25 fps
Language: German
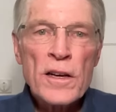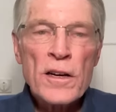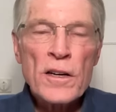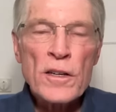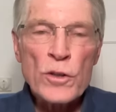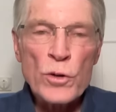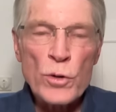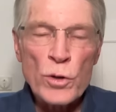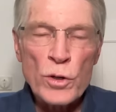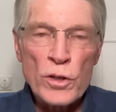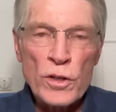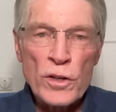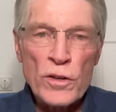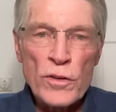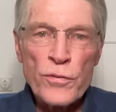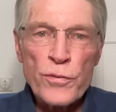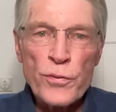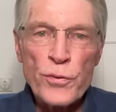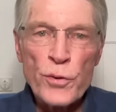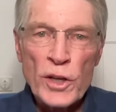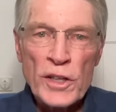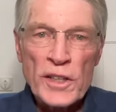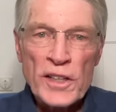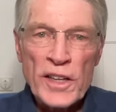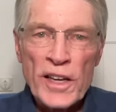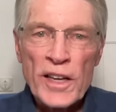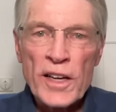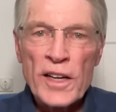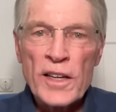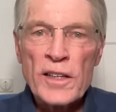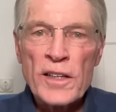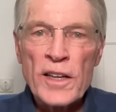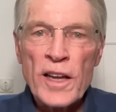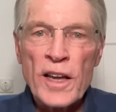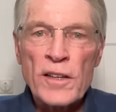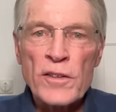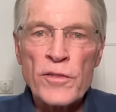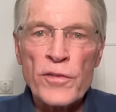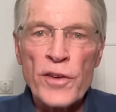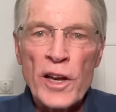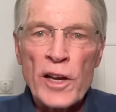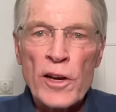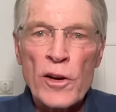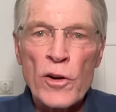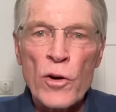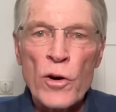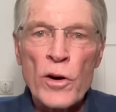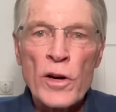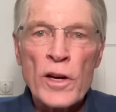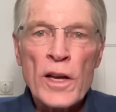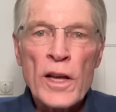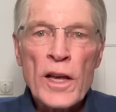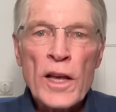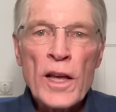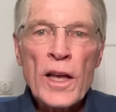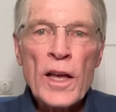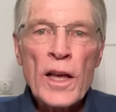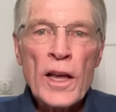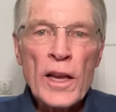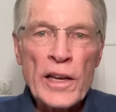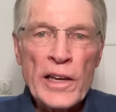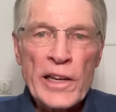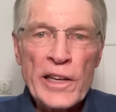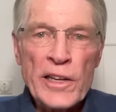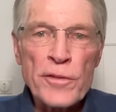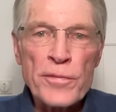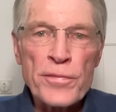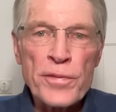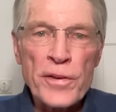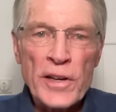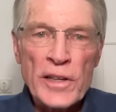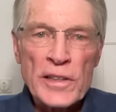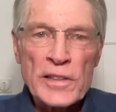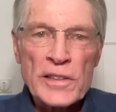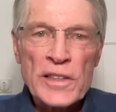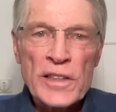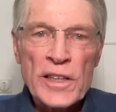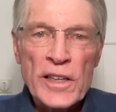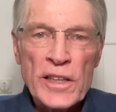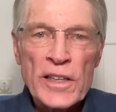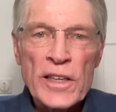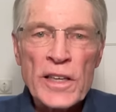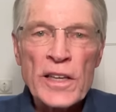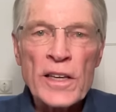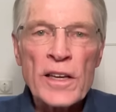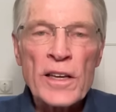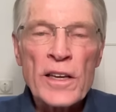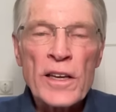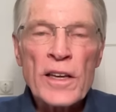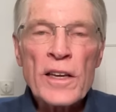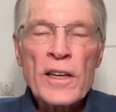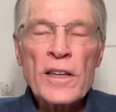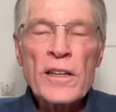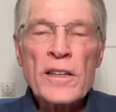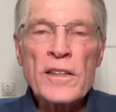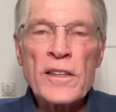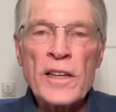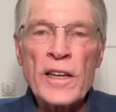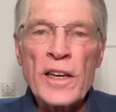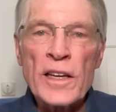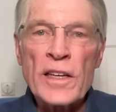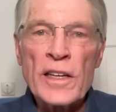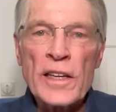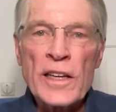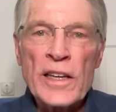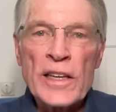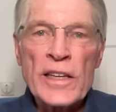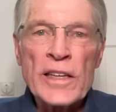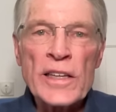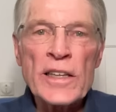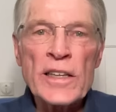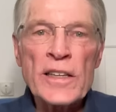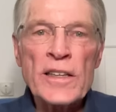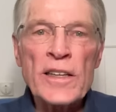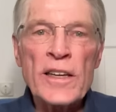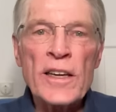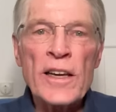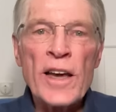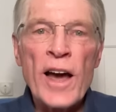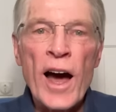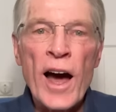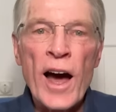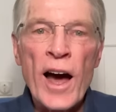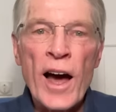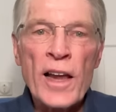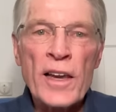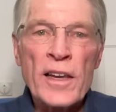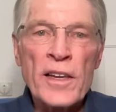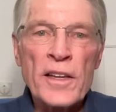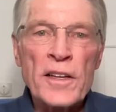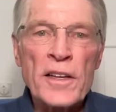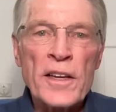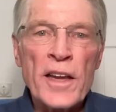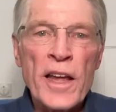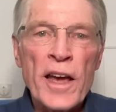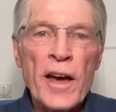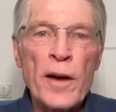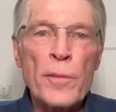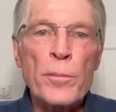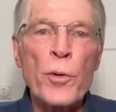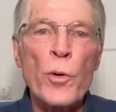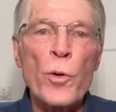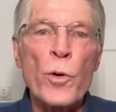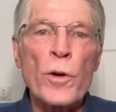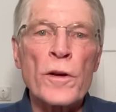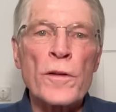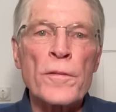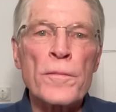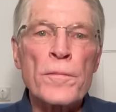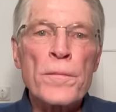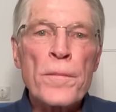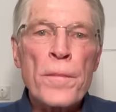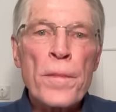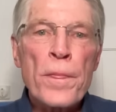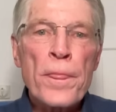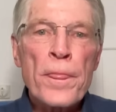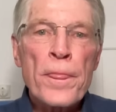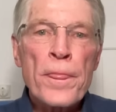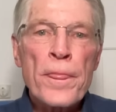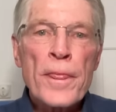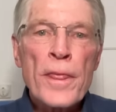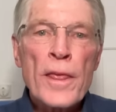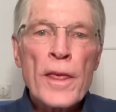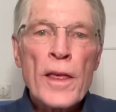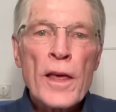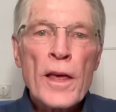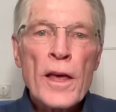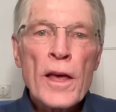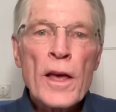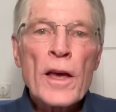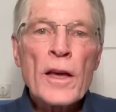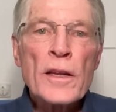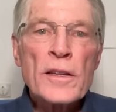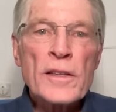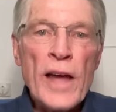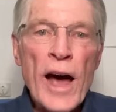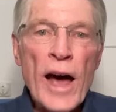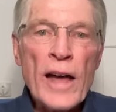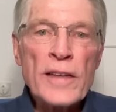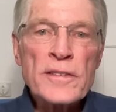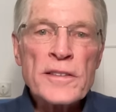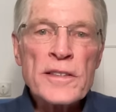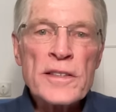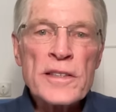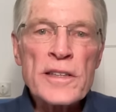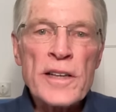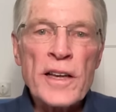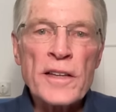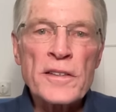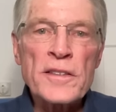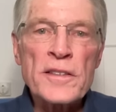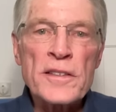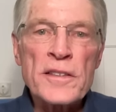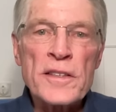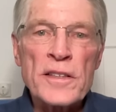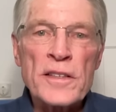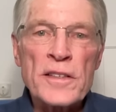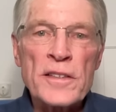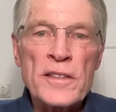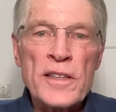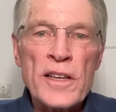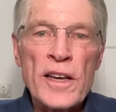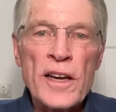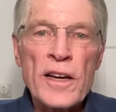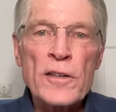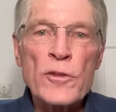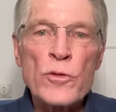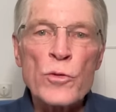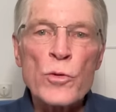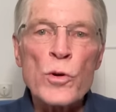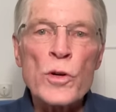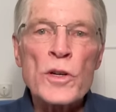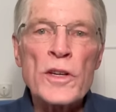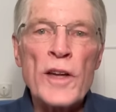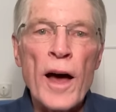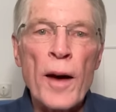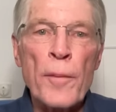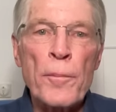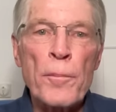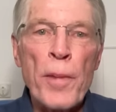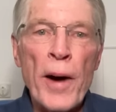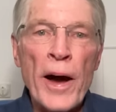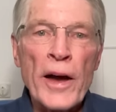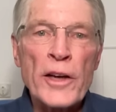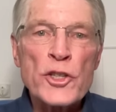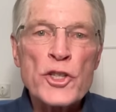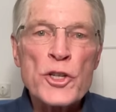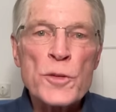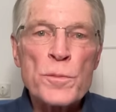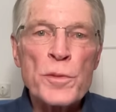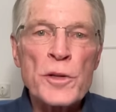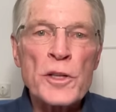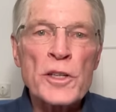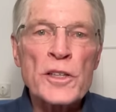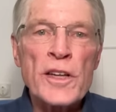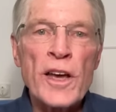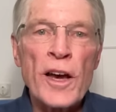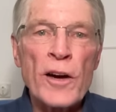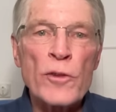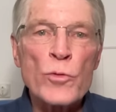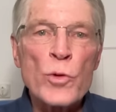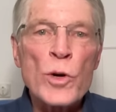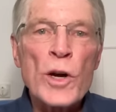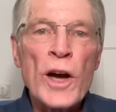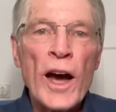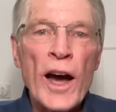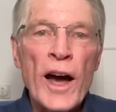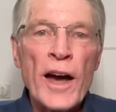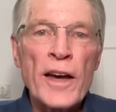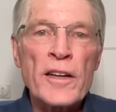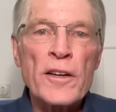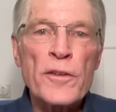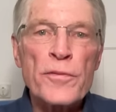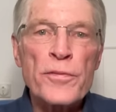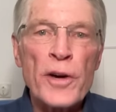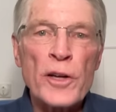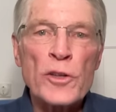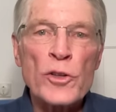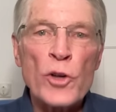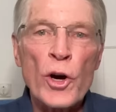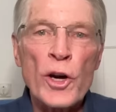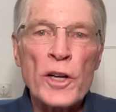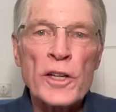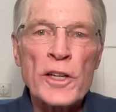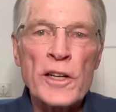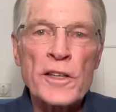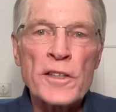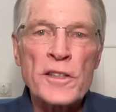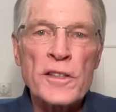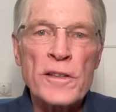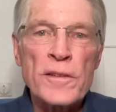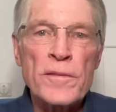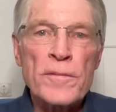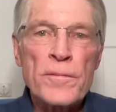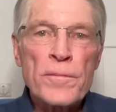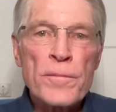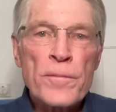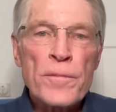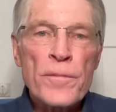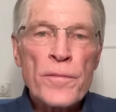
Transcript: Und für deren Entwicklung liefert Krieg den idealen Nährboden. Das lässt sich sehr gut am Beispiel der Ukraine verdeutlichen.